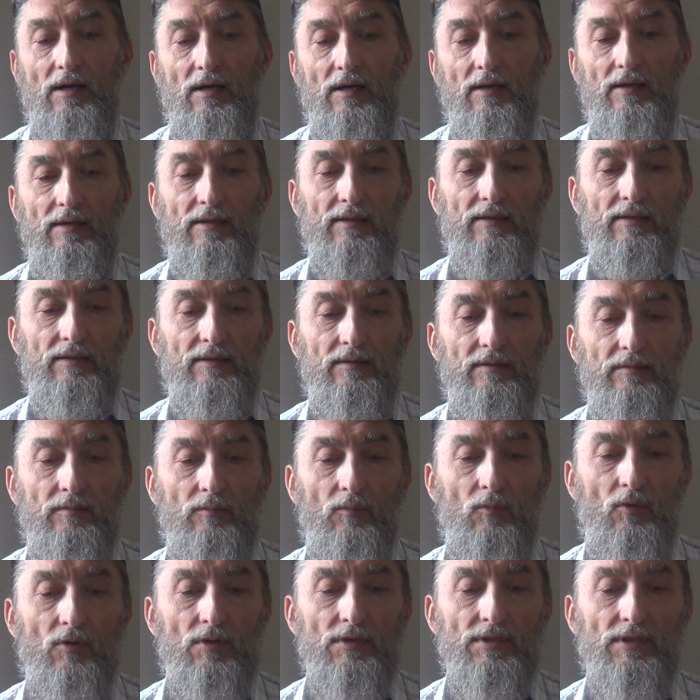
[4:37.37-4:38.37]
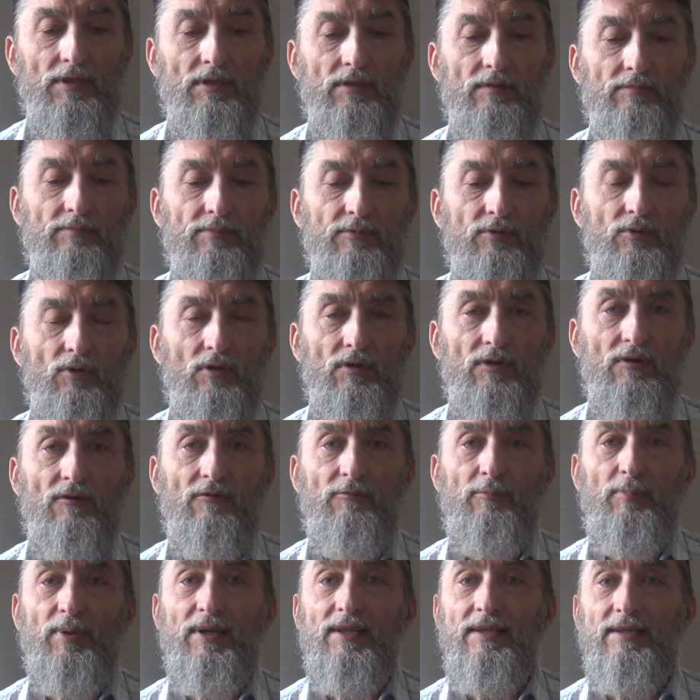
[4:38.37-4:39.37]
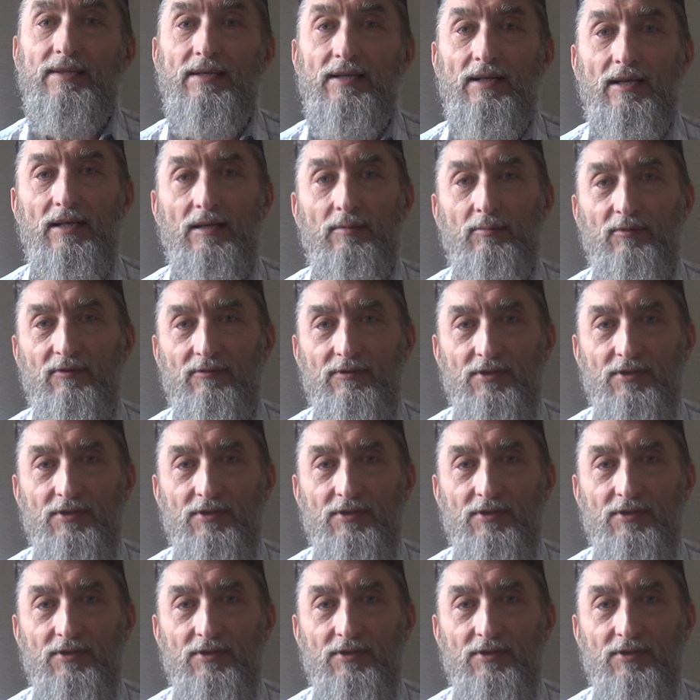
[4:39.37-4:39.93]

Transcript: А можно только в предельном